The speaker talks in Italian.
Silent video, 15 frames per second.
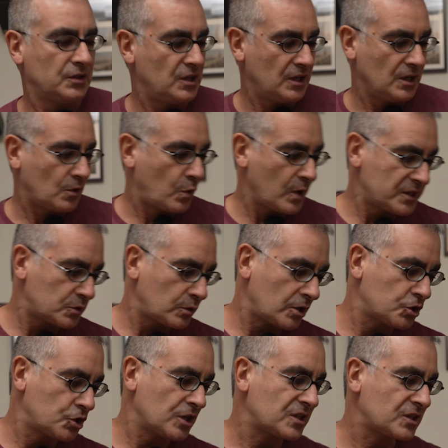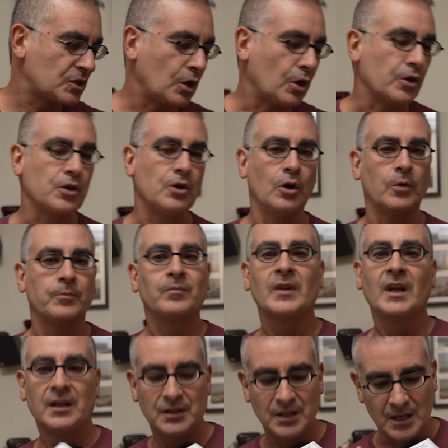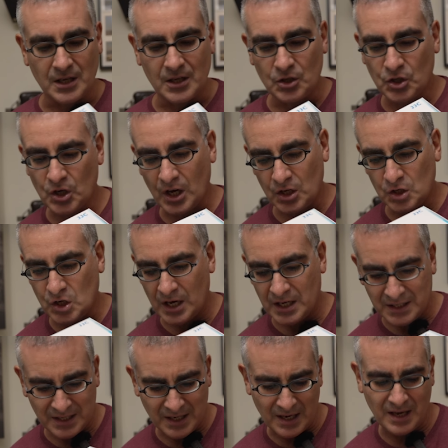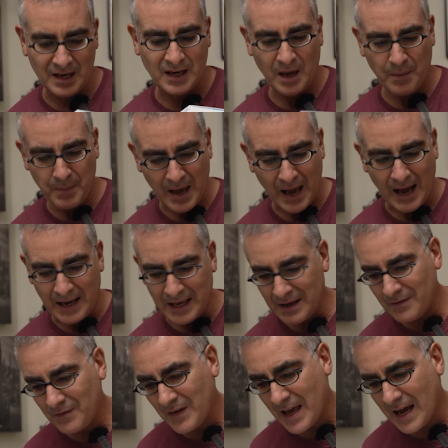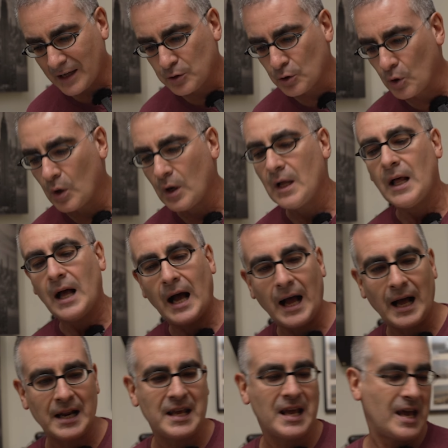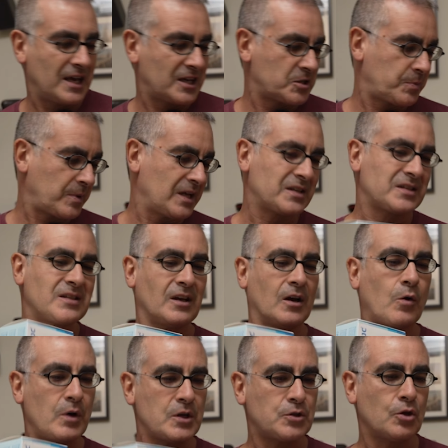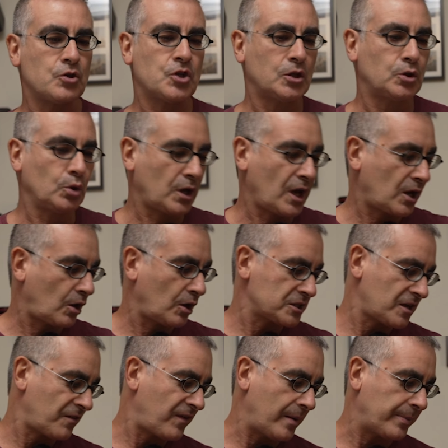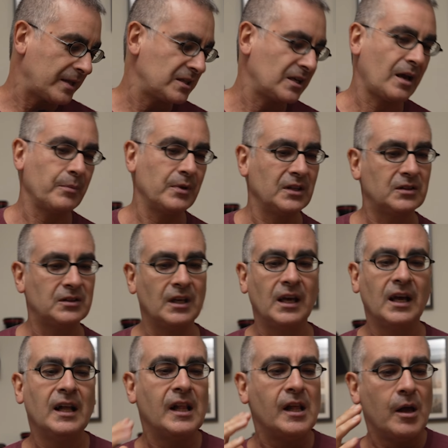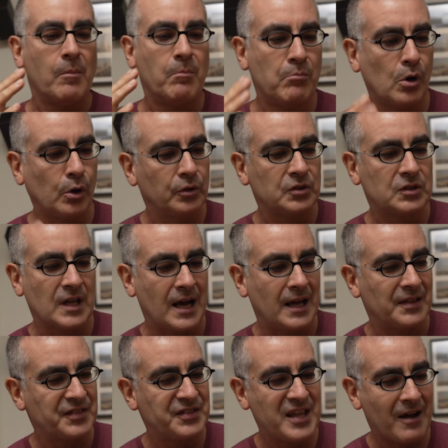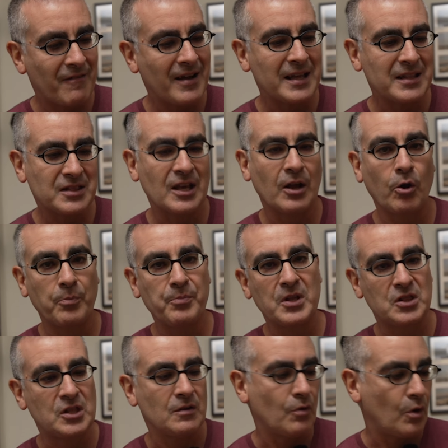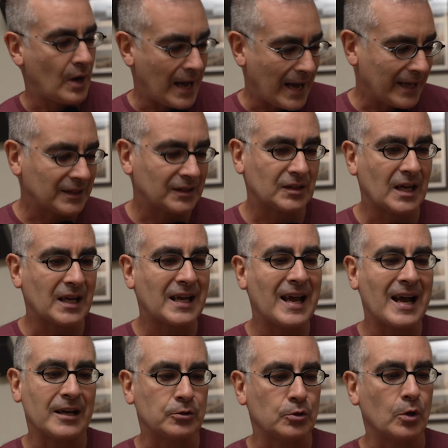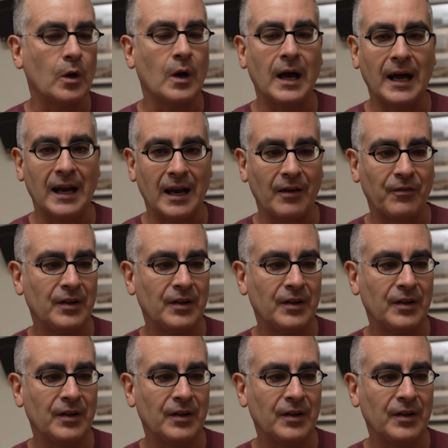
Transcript: di questo accessorio di JJC che mi ha inviato AliExpress. Questo oggetto che cosa fa praticamente? monta davanti all'obiettivo attaccato alla